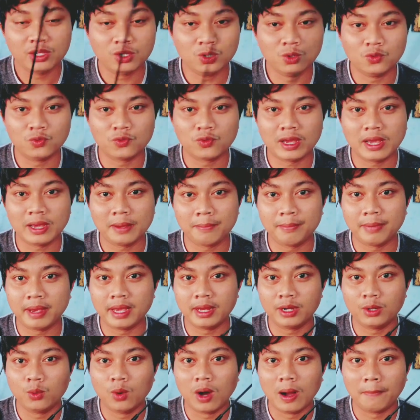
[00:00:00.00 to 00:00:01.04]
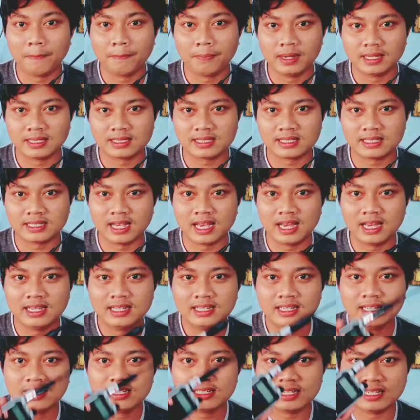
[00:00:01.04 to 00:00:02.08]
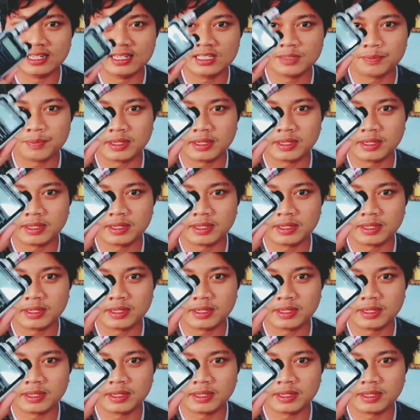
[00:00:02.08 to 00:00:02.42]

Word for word: UV B2 Plus ya Jadi